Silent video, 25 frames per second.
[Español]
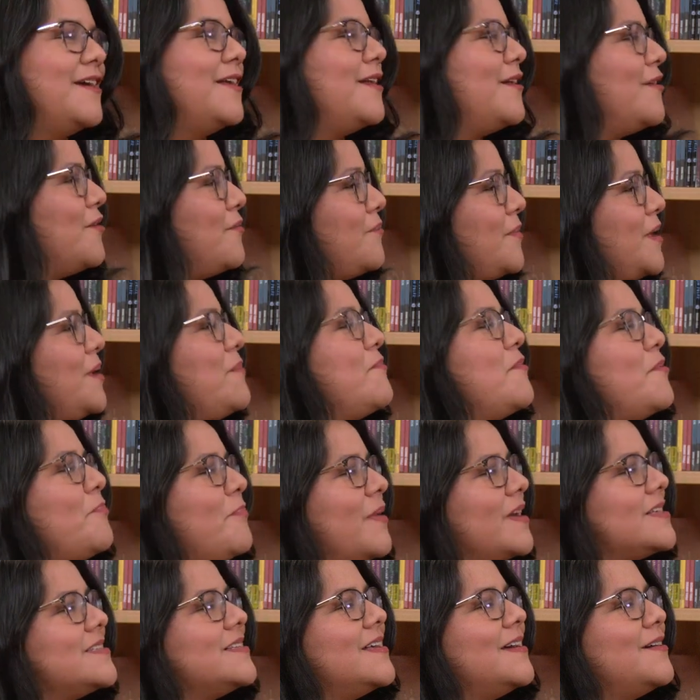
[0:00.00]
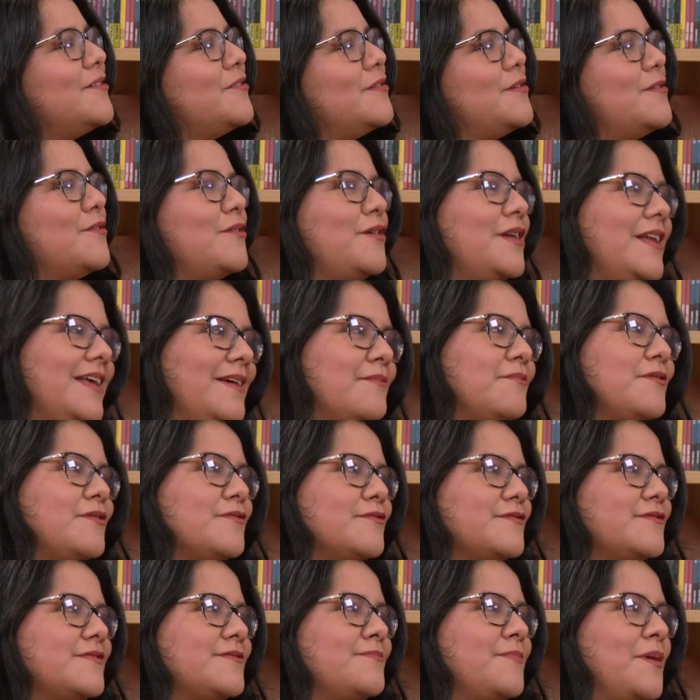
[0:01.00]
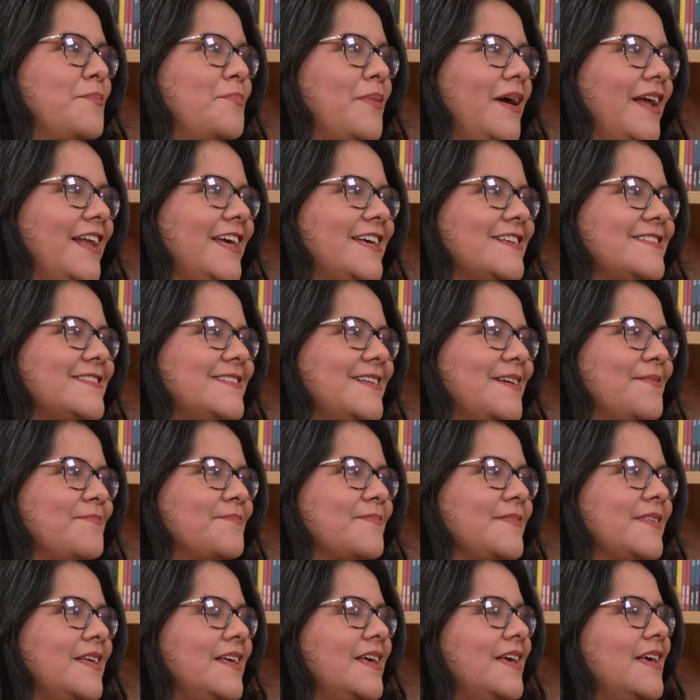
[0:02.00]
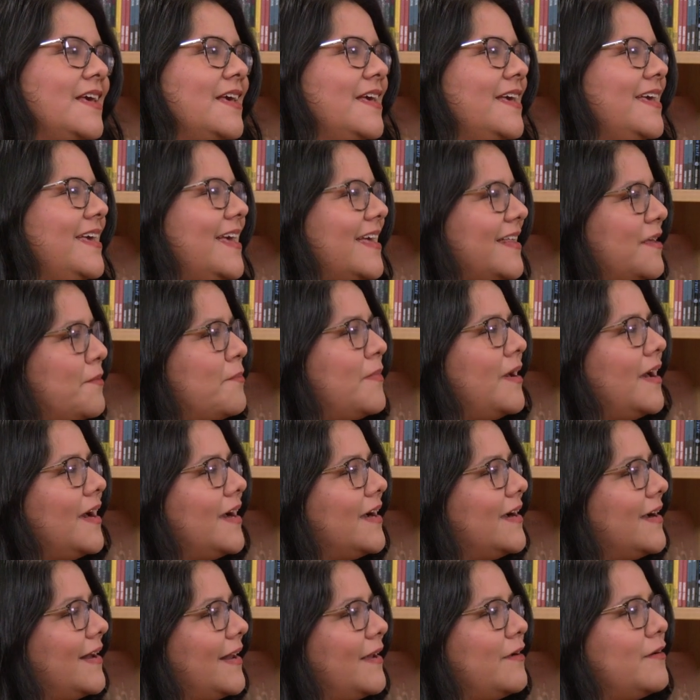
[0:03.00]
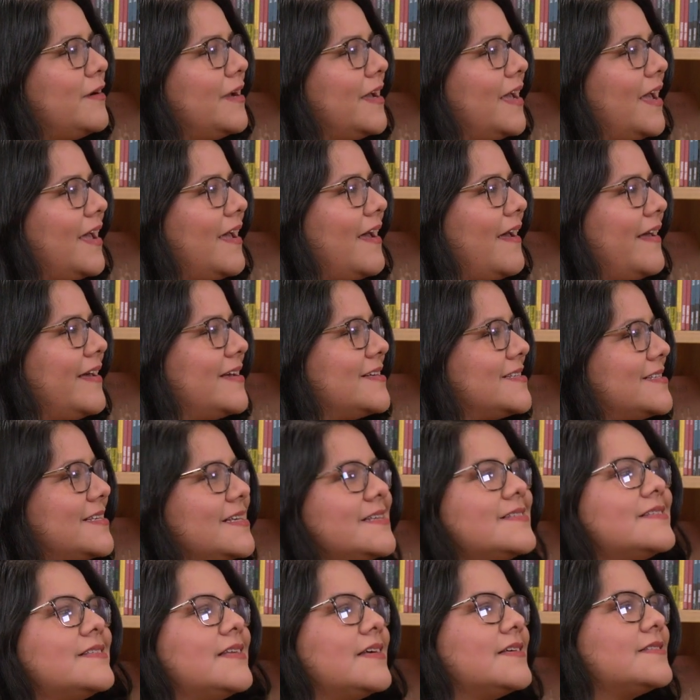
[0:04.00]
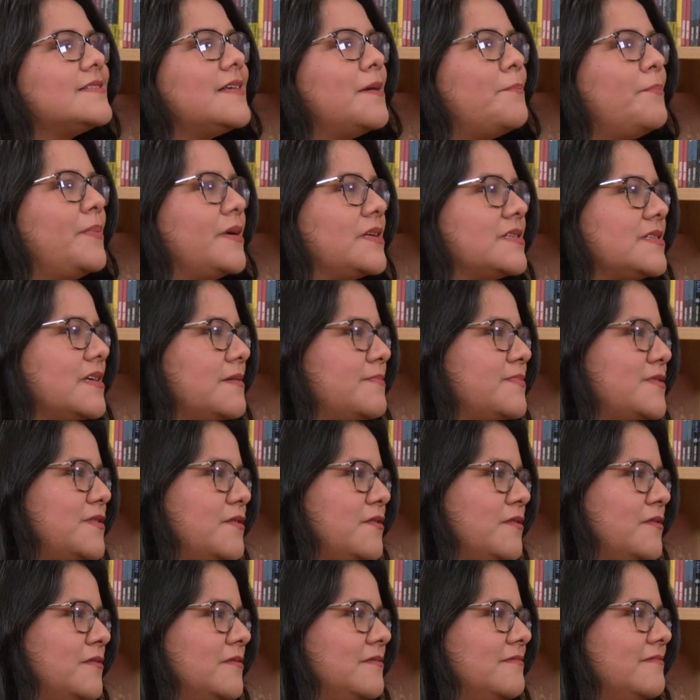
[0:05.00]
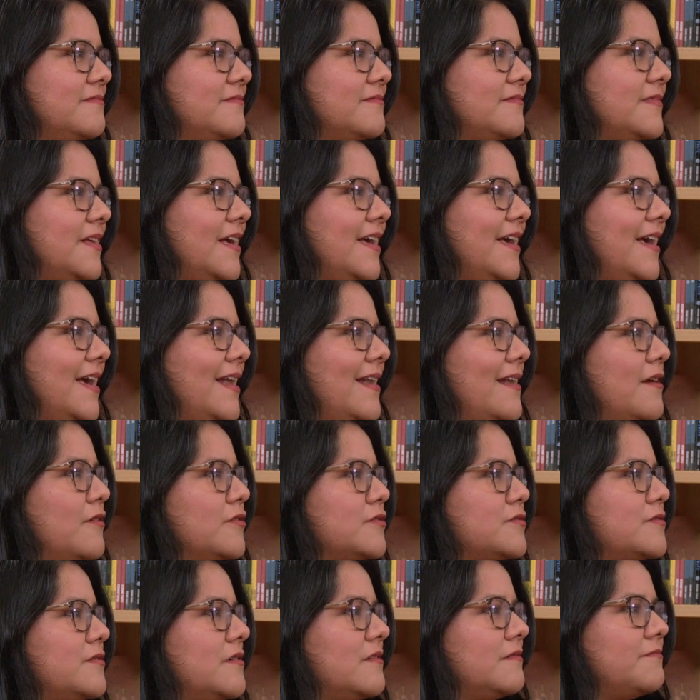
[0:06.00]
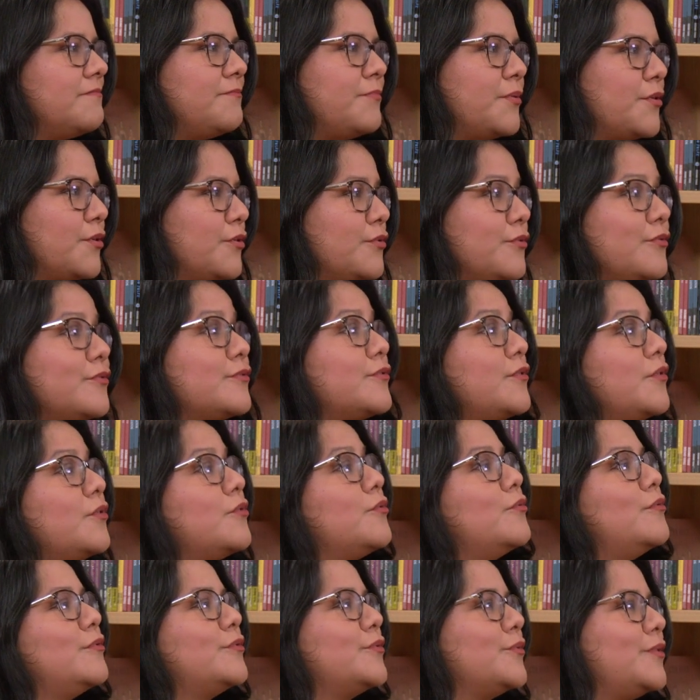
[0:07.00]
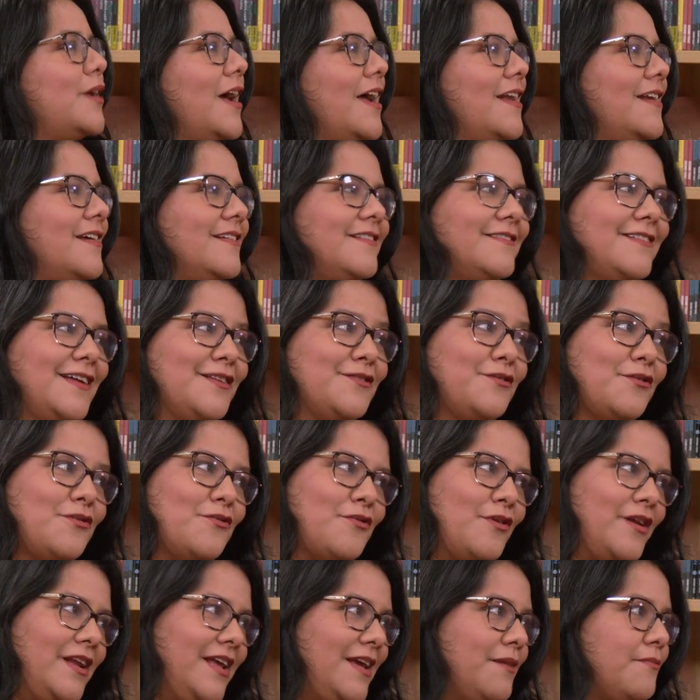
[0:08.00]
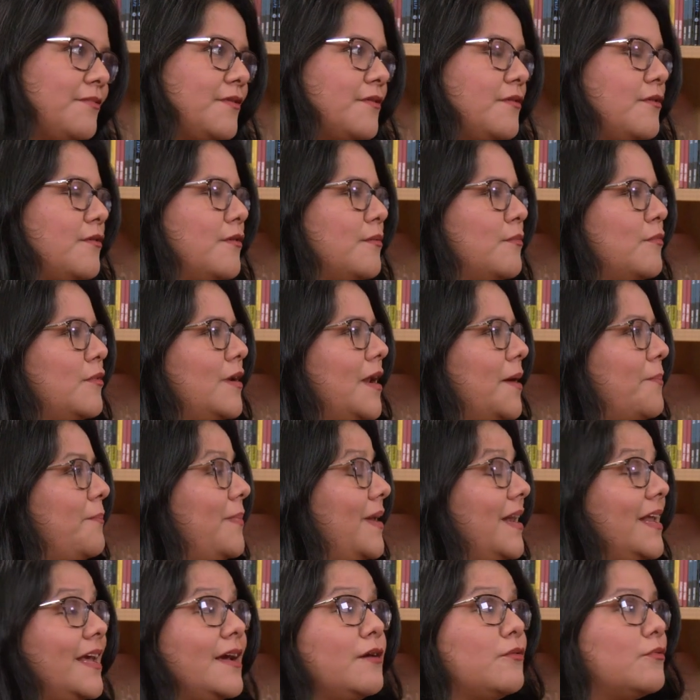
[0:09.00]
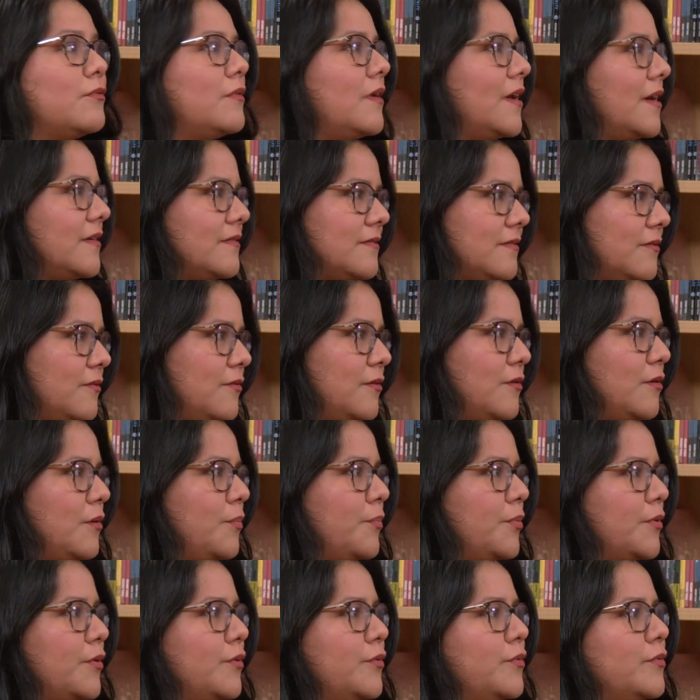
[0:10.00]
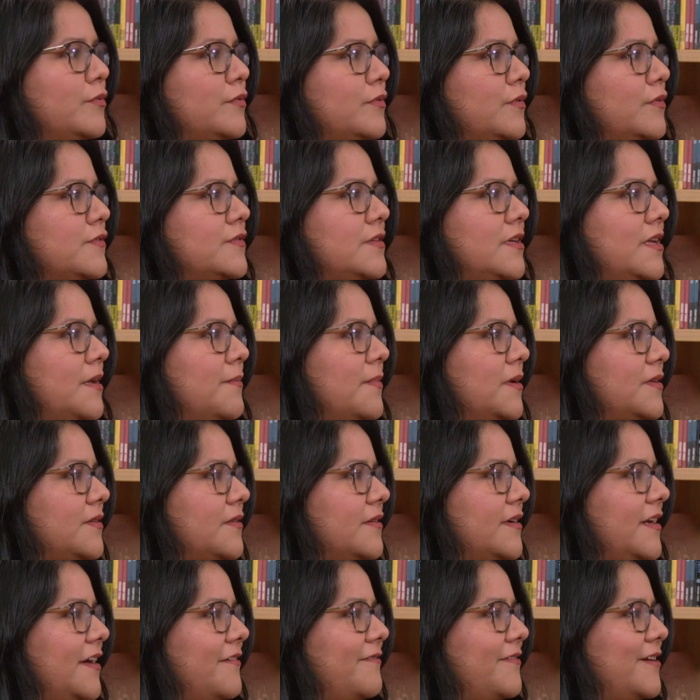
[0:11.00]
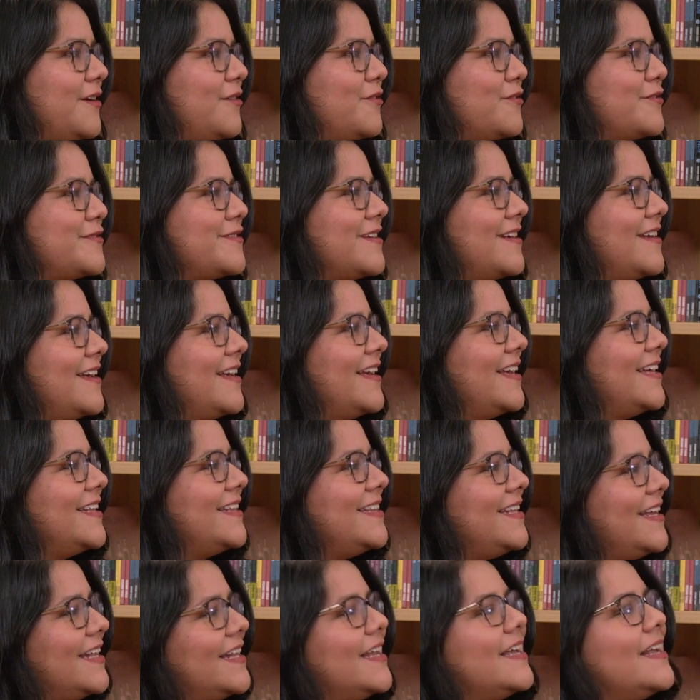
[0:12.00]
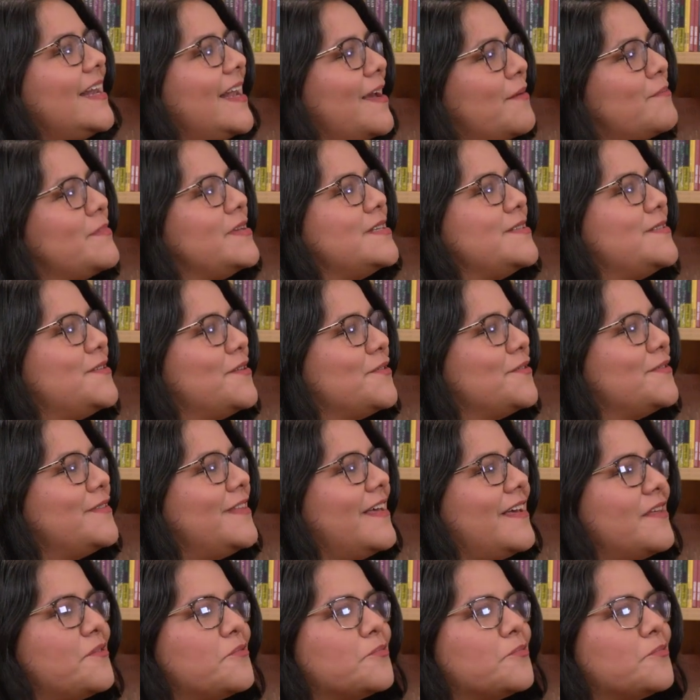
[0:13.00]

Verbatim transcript: Lo mismo pasa con los libros, me parece. Y además creo que existe esa percepción de que los productos culturales, tanto los libros como las películas o los productos cinematográficos, tienen la misión de